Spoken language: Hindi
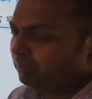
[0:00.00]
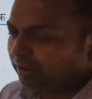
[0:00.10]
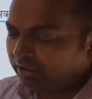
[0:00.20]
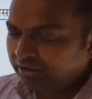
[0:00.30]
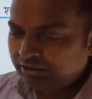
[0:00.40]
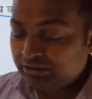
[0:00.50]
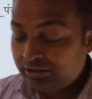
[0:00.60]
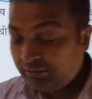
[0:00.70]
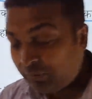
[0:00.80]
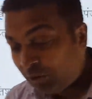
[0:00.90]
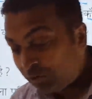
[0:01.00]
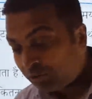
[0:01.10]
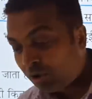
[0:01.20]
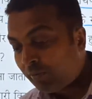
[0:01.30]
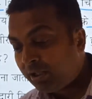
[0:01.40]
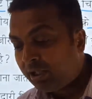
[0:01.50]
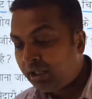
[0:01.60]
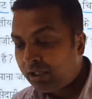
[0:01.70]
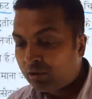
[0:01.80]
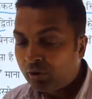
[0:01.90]
भाई बहुत कॉमन
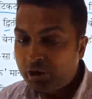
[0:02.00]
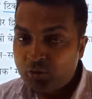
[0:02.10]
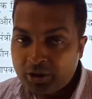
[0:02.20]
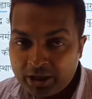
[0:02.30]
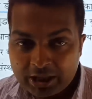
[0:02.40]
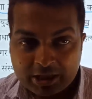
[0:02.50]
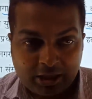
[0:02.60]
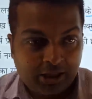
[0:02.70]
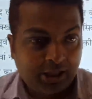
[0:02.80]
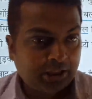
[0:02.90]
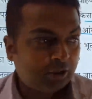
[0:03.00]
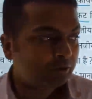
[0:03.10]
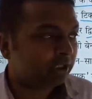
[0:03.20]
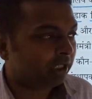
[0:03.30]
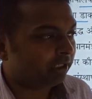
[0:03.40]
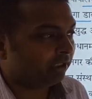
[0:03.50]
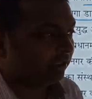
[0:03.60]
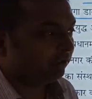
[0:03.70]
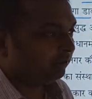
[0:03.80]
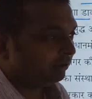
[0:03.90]
है कोहिनूर हीरा छीन लिया था उससे रानी
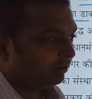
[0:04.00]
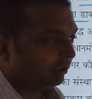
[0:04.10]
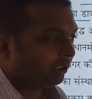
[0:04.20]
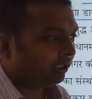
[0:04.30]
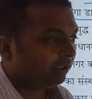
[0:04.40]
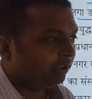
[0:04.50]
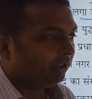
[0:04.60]
ने ठीक है